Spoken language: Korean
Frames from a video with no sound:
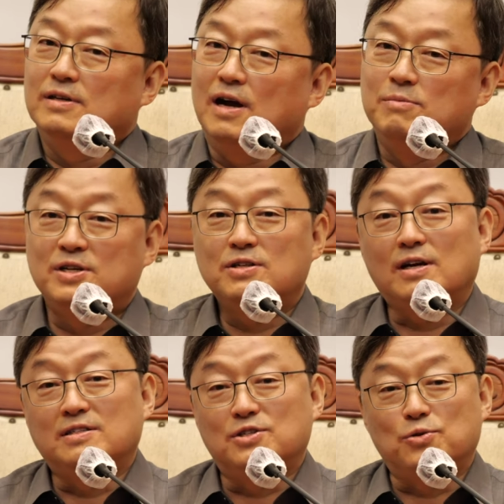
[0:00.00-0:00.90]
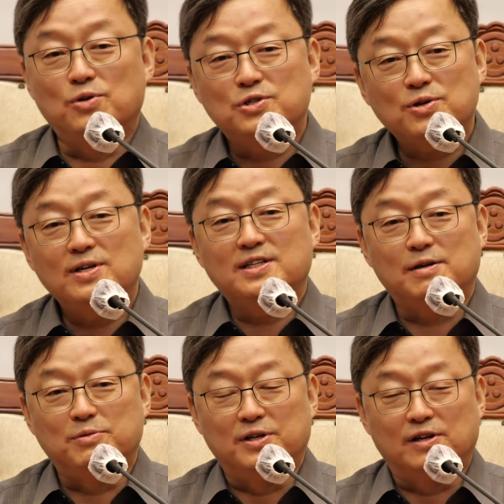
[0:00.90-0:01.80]
아무래도 제가 이제 전공이
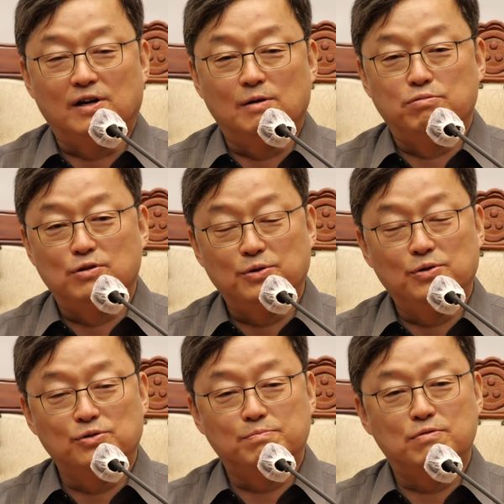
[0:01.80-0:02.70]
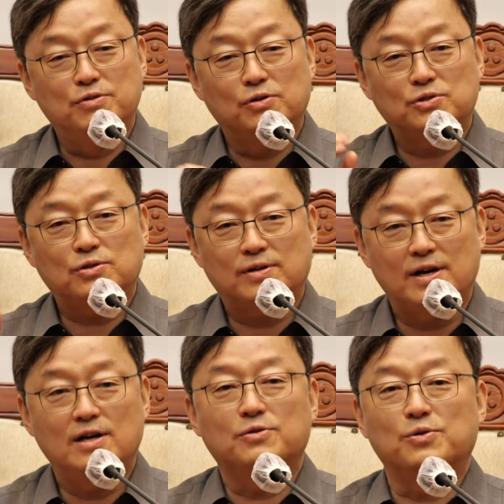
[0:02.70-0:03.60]
철학이다 보니까 불교도 불교
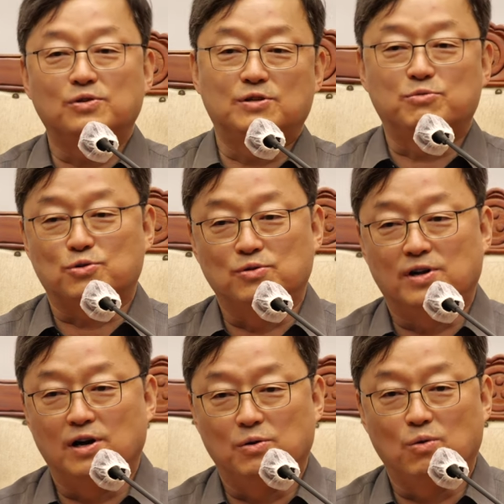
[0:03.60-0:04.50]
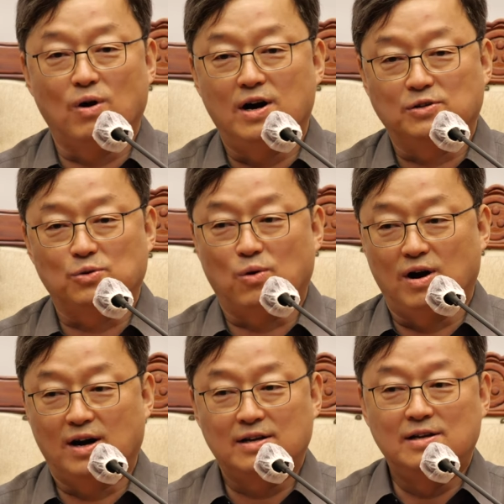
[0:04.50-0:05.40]
철학으로 집중을 하고 과학도
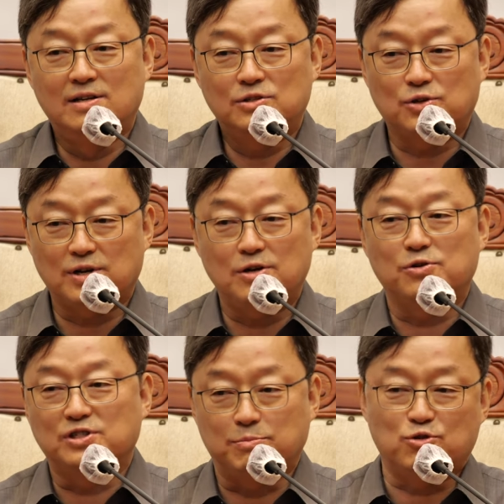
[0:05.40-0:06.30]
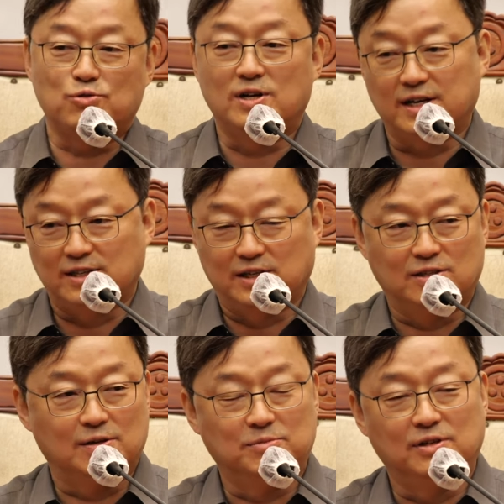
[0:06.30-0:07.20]
과학 철학으로 집중을 하게
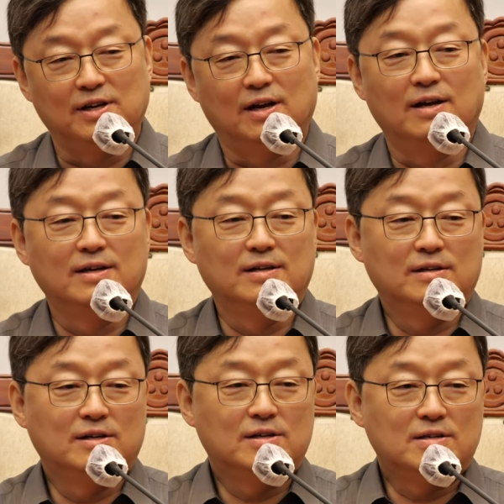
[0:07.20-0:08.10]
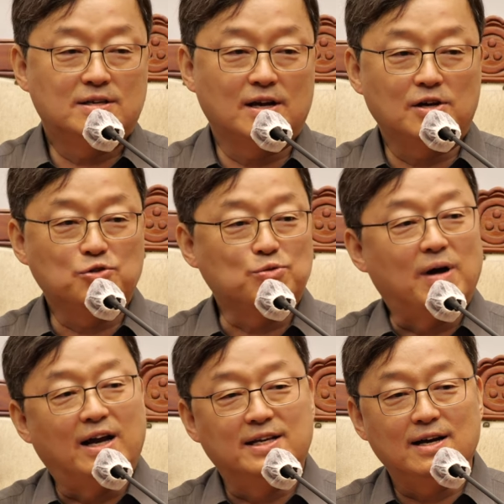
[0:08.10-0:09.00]
되기 때문에 생각을
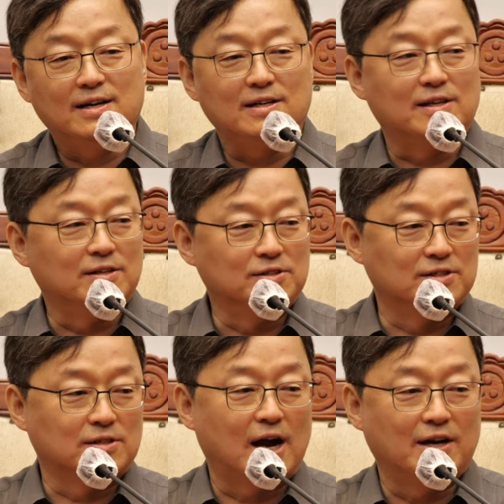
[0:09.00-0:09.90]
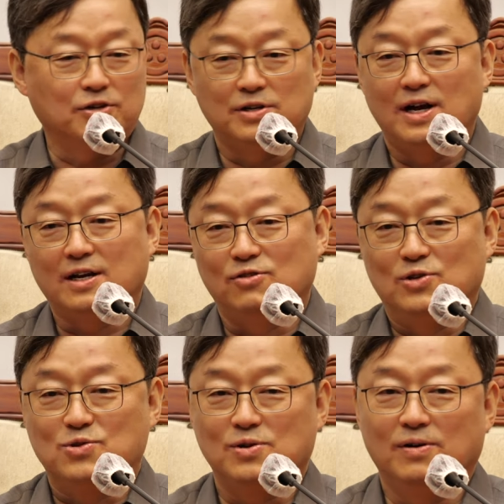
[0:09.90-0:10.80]
좀 많이 하게 되는 강연을 하게
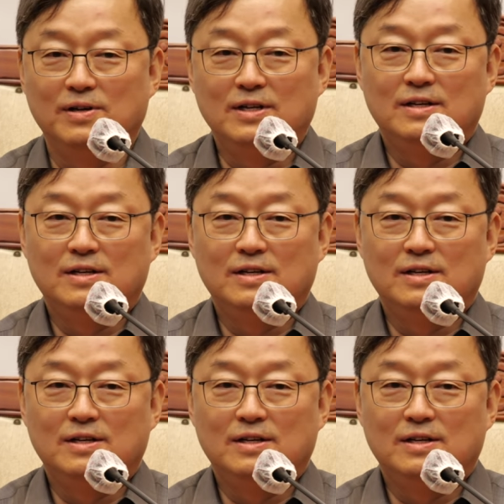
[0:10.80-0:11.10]
돼서